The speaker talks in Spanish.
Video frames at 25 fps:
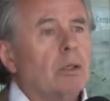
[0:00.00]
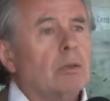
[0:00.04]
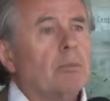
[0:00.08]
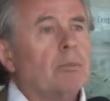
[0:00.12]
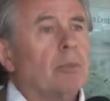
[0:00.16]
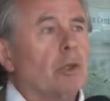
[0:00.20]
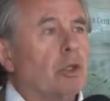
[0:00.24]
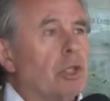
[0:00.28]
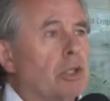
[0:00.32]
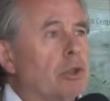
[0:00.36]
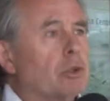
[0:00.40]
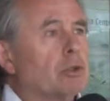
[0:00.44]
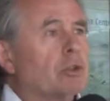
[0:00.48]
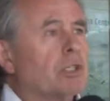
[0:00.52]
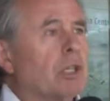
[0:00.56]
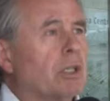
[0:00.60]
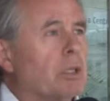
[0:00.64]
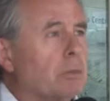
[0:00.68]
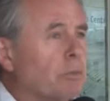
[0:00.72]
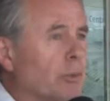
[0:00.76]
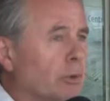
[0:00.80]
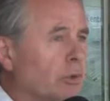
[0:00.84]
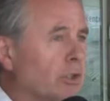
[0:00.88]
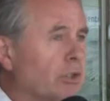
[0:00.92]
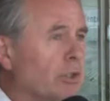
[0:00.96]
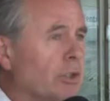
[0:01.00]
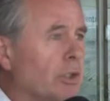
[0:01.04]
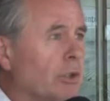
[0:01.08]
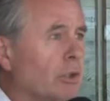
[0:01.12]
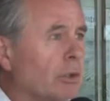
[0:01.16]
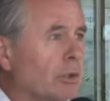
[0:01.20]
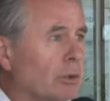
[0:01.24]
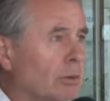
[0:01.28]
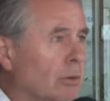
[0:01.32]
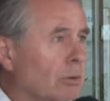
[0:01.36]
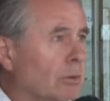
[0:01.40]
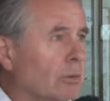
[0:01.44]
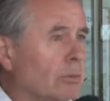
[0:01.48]
poniéndose a
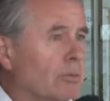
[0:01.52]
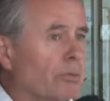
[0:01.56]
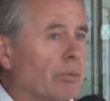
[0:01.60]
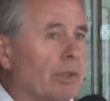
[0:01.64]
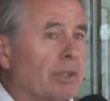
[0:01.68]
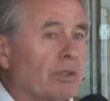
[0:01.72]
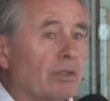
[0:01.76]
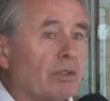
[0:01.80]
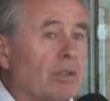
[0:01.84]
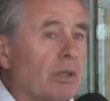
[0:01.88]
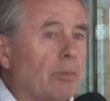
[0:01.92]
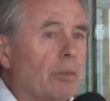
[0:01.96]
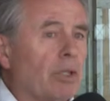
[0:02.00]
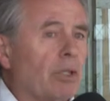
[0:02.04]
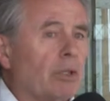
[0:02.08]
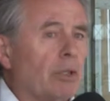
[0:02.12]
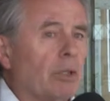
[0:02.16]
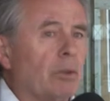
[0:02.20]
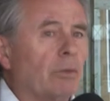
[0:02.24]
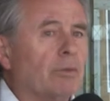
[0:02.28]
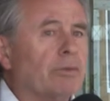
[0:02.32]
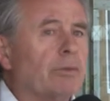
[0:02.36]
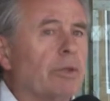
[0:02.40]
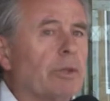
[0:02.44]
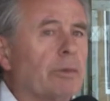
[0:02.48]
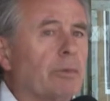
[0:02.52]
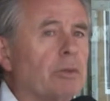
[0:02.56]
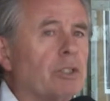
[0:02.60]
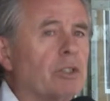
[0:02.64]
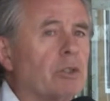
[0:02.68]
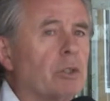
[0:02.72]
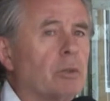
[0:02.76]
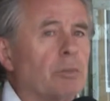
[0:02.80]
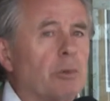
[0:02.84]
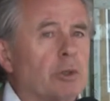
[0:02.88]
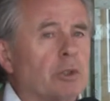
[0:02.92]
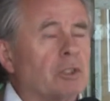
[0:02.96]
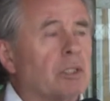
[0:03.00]
disposición precisamente en un
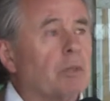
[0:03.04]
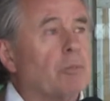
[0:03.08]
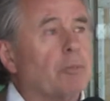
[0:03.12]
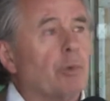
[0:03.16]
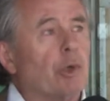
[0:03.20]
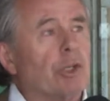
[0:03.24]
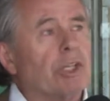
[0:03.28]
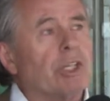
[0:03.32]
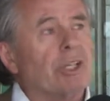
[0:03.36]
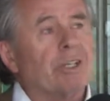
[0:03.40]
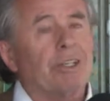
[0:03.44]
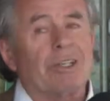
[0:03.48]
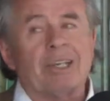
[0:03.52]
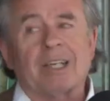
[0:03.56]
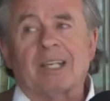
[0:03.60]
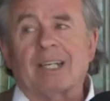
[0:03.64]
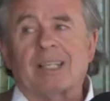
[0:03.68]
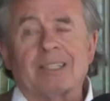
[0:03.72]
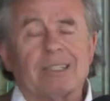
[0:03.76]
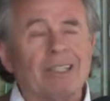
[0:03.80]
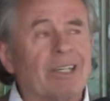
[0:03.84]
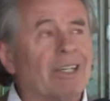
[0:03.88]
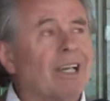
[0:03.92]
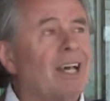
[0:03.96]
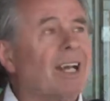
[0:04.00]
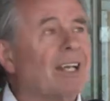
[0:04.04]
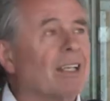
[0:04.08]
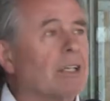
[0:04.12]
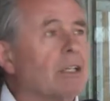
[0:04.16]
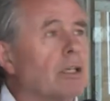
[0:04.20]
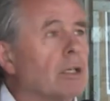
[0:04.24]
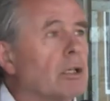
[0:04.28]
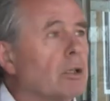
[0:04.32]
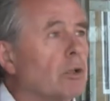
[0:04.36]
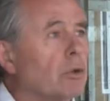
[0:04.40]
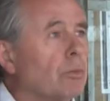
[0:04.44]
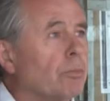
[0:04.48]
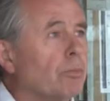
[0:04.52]
servicio por si pueden rescatar a
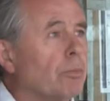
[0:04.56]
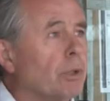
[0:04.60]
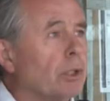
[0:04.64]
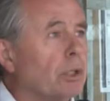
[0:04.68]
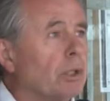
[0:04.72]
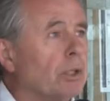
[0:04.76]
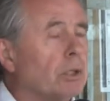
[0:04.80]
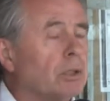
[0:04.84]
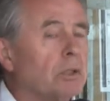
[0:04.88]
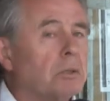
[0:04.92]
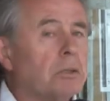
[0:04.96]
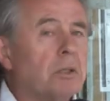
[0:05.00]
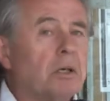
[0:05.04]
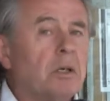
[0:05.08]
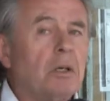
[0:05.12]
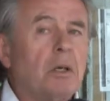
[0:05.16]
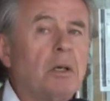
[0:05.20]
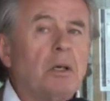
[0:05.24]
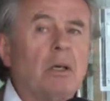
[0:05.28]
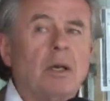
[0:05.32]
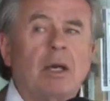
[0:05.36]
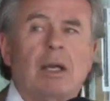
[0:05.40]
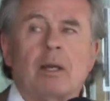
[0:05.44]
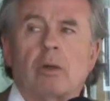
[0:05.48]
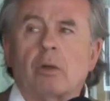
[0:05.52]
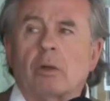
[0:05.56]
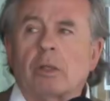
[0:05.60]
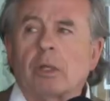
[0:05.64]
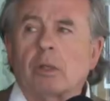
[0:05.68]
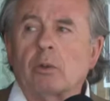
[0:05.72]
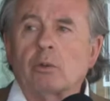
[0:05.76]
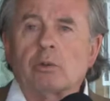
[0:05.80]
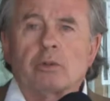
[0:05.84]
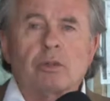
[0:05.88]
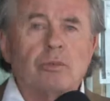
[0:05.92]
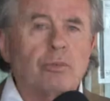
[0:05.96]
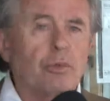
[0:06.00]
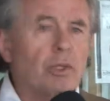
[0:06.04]
alguien con vida, es lo que
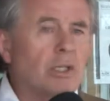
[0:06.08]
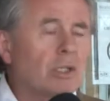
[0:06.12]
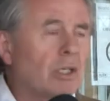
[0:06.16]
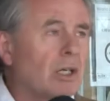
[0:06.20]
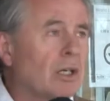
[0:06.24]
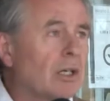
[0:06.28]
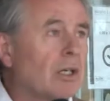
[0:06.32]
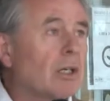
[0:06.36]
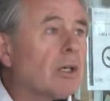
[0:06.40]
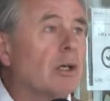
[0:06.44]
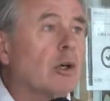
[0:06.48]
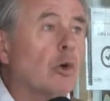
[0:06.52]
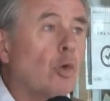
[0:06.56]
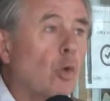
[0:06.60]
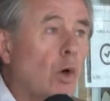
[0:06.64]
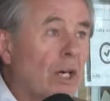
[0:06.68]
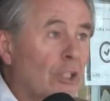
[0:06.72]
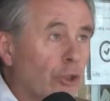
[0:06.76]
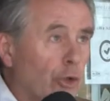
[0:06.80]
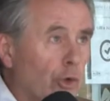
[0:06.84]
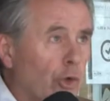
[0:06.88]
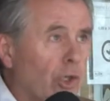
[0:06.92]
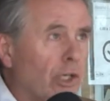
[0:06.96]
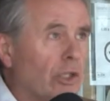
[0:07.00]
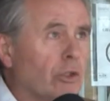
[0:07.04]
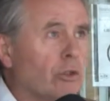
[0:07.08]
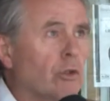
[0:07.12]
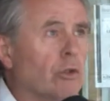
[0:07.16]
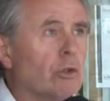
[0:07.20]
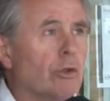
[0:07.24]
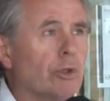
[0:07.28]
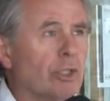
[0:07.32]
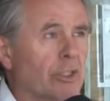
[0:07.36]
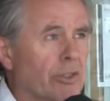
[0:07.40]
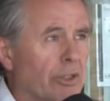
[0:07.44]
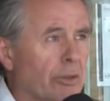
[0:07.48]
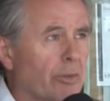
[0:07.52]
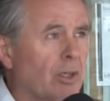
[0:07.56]
justifica cuatro años
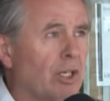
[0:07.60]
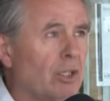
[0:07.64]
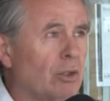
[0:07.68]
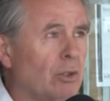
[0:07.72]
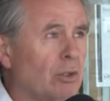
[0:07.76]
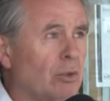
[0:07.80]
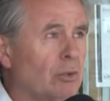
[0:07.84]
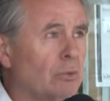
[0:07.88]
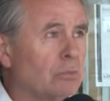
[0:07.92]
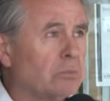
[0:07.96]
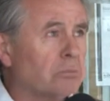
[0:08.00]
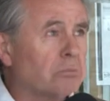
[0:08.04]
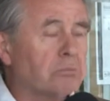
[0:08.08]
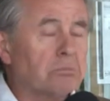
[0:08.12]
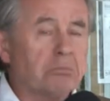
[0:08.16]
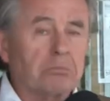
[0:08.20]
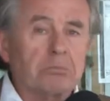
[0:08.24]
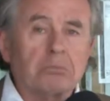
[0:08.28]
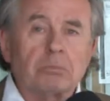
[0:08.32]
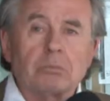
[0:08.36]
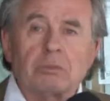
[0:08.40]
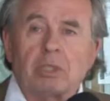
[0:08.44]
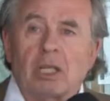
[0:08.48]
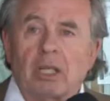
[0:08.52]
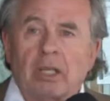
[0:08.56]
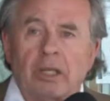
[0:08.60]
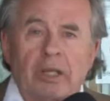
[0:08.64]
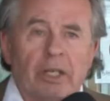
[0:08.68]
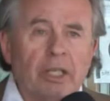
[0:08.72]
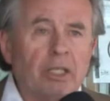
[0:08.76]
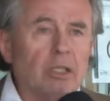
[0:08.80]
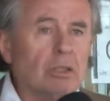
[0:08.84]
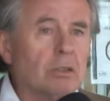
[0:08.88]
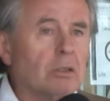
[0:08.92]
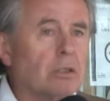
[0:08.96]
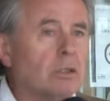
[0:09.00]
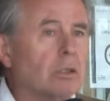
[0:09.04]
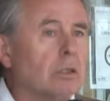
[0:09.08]
de trabajo del
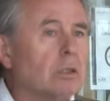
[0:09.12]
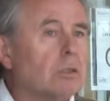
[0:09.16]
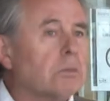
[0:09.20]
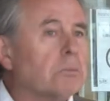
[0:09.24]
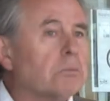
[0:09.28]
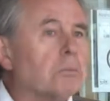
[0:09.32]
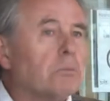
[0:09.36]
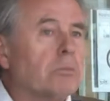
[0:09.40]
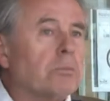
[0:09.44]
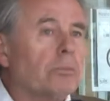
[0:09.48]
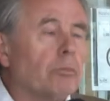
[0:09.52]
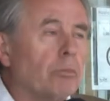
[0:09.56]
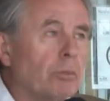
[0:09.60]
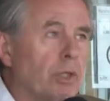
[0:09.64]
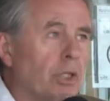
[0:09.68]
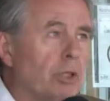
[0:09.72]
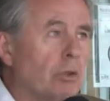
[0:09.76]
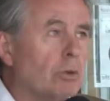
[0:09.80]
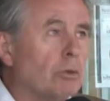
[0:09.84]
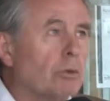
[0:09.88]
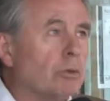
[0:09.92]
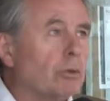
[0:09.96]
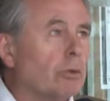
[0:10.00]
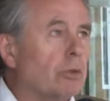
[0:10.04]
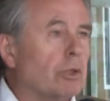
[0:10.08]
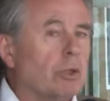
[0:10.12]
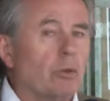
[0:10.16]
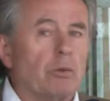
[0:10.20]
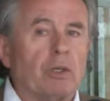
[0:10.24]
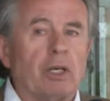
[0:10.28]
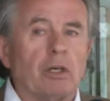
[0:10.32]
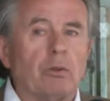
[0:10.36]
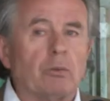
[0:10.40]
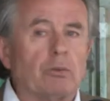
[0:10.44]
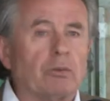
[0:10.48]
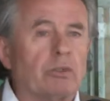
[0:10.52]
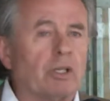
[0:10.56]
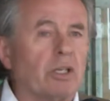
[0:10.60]
gerente mío, de una
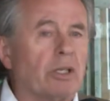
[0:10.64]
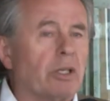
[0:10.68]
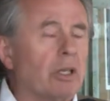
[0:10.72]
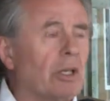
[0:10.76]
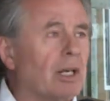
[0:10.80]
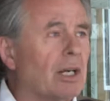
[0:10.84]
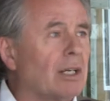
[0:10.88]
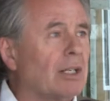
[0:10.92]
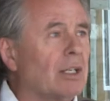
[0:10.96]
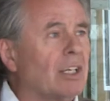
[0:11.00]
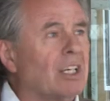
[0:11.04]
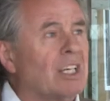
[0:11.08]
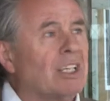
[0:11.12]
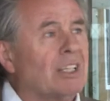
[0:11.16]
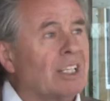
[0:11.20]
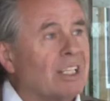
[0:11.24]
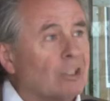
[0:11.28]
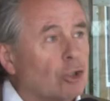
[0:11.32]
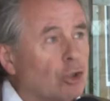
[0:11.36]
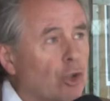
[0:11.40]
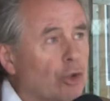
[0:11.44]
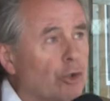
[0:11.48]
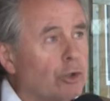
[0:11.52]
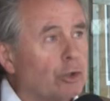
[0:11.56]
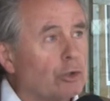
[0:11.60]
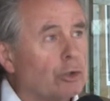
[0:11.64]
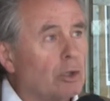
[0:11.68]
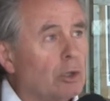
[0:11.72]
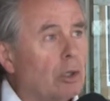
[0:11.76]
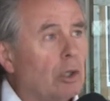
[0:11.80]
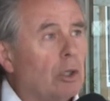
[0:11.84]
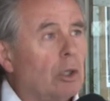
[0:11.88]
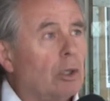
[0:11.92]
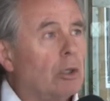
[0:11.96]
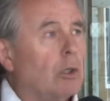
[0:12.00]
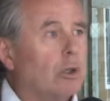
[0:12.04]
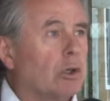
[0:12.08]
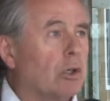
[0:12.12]
Junta General y de todos
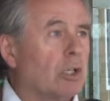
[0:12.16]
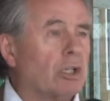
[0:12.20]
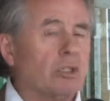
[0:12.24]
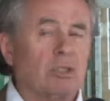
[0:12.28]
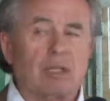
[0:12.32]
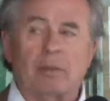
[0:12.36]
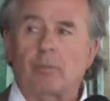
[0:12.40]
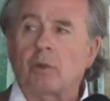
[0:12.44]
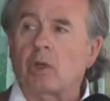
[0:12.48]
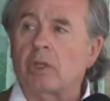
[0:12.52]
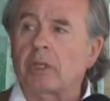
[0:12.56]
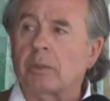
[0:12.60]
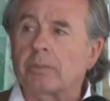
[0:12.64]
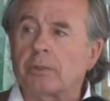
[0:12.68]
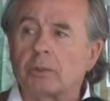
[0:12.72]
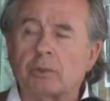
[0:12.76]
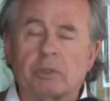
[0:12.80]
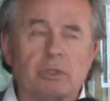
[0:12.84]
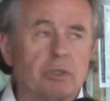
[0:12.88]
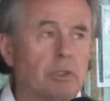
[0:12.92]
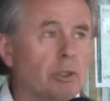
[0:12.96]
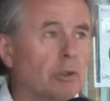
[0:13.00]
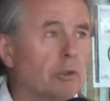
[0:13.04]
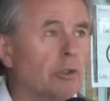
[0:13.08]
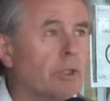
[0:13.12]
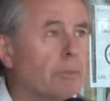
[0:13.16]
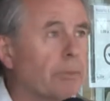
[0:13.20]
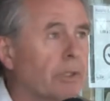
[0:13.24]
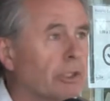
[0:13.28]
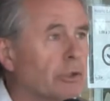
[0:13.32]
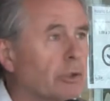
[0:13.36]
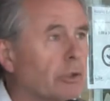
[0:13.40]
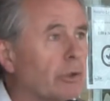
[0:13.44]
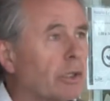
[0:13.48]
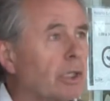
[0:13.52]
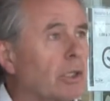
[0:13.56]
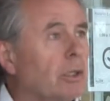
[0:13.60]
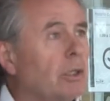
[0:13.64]
los que estamos a disposición de
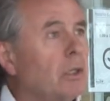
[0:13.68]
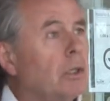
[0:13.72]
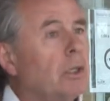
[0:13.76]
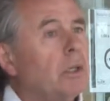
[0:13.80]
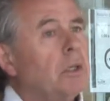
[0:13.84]
personas